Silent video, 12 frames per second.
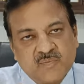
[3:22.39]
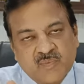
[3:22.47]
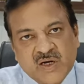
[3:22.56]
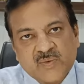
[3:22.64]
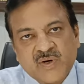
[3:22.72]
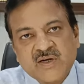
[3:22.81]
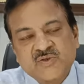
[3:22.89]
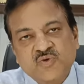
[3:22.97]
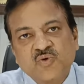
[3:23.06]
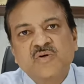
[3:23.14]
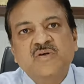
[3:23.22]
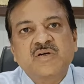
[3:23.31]
बार बार
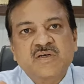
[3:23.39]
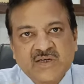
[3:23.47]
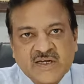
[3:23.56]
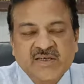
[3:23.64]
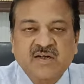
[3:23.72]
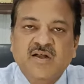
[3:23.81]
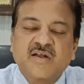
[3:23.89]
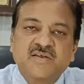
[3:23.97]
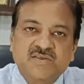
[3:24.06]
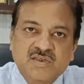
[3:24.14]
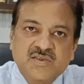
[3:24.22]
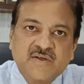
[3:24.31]
इसको ड्राई कर लेना
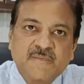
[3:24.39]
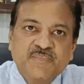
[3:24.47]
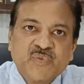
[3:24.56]
चाहिए